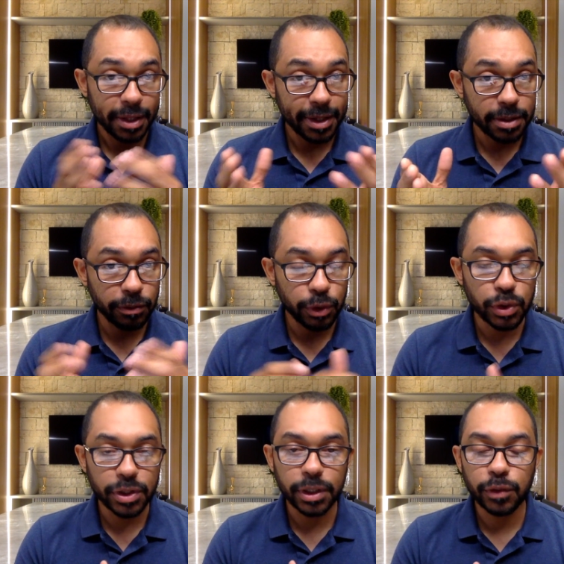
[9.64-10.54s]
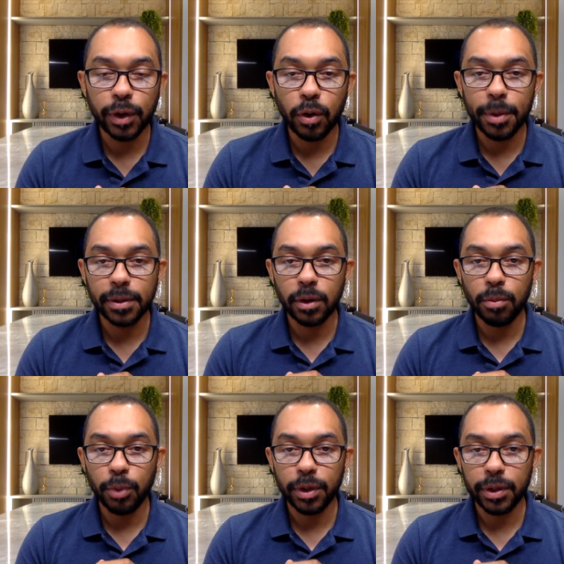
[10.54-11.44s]
Nesse vídeo a gente vai comentar um
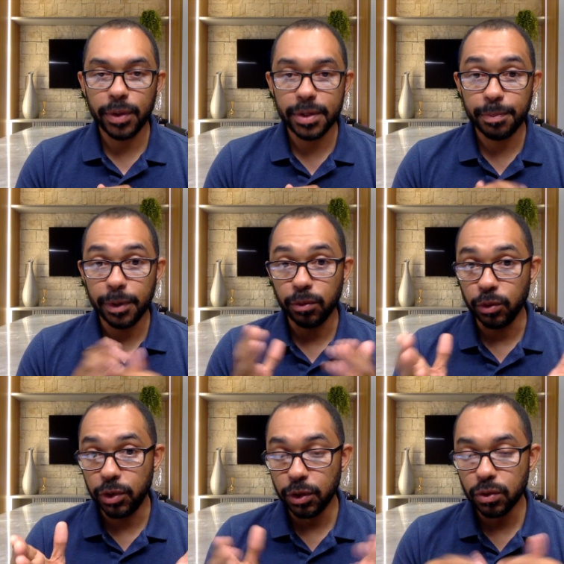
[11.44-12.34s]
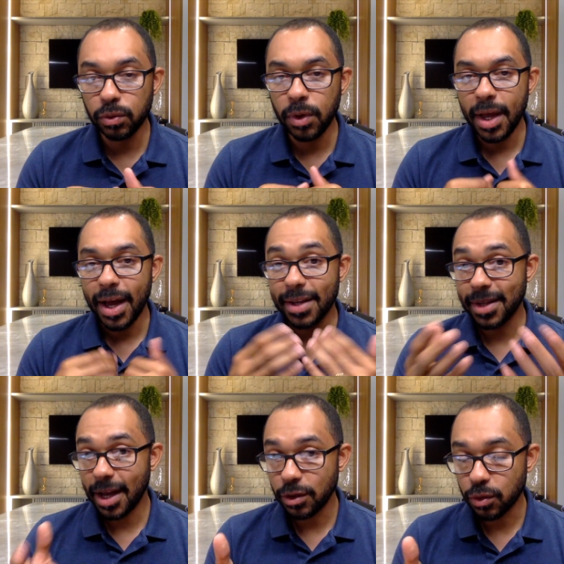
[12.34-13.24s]
pouquinho a respeito disso, as
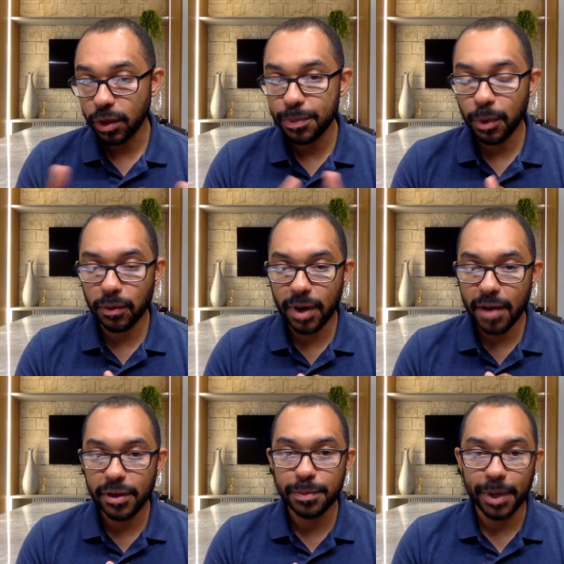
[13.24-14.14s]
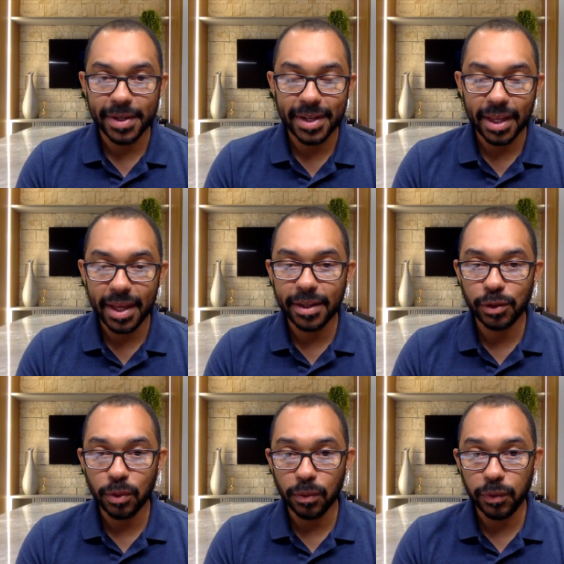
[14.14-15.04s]
razões prováveis para essa queda de
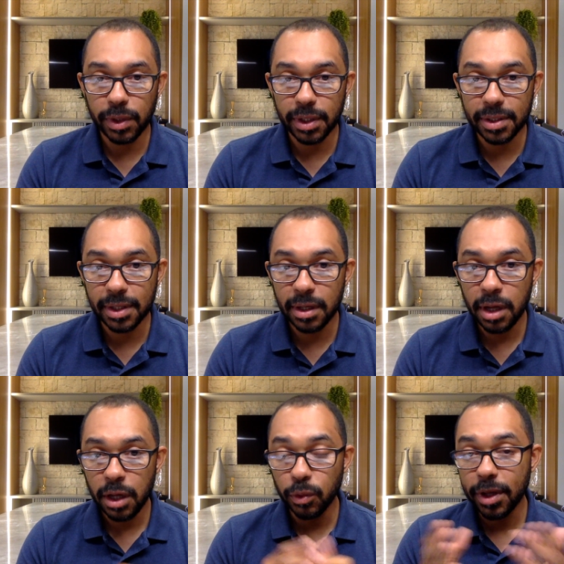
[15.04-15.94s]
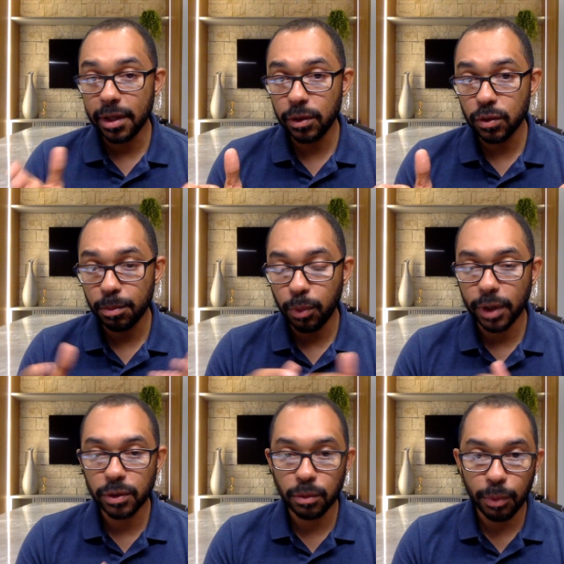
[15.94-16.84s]
confiança e o que, que isso pode
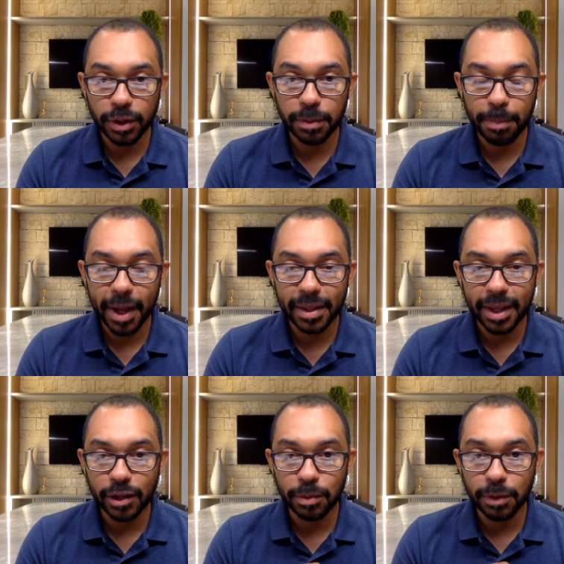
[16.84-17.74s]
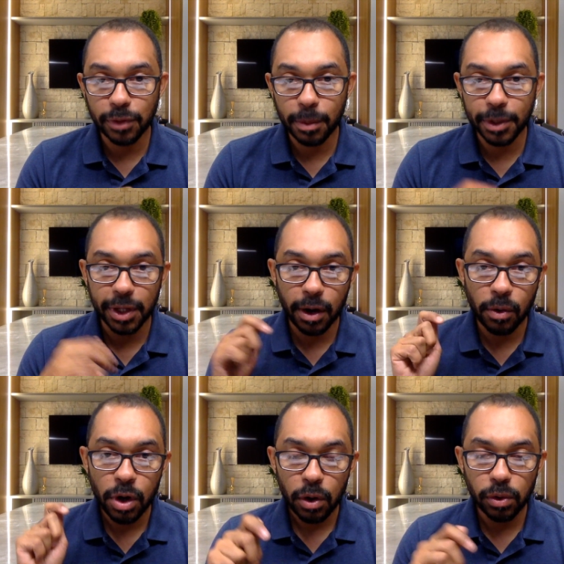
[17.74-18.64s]
ou não pode impactar de uma forma
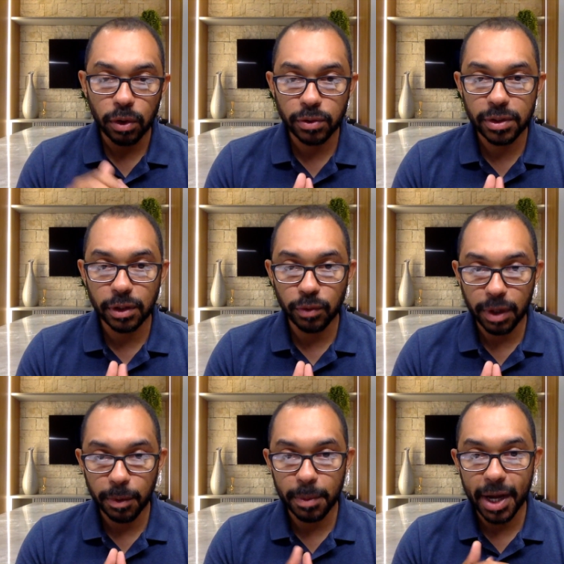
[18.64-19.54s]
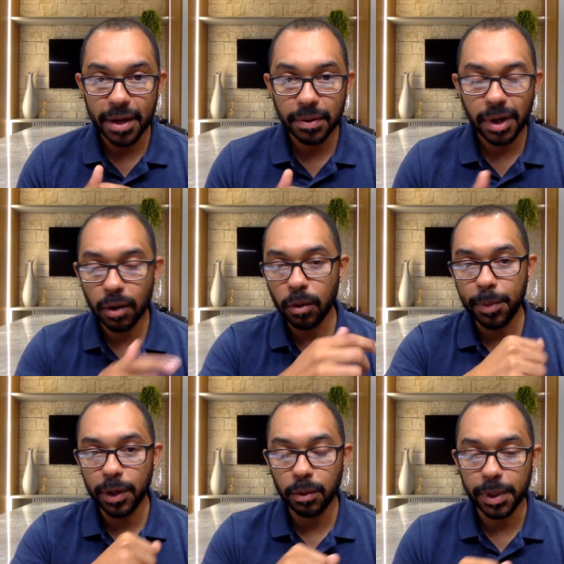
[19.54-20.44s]
geral o nosso setor imobiliário.
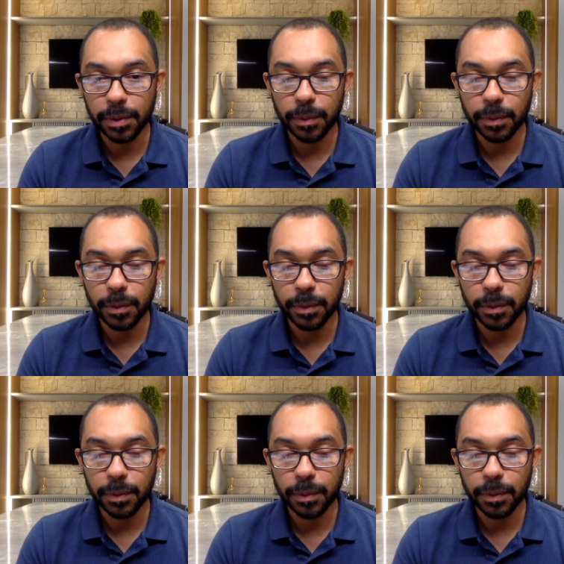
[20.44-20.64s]
Acompanha comigo.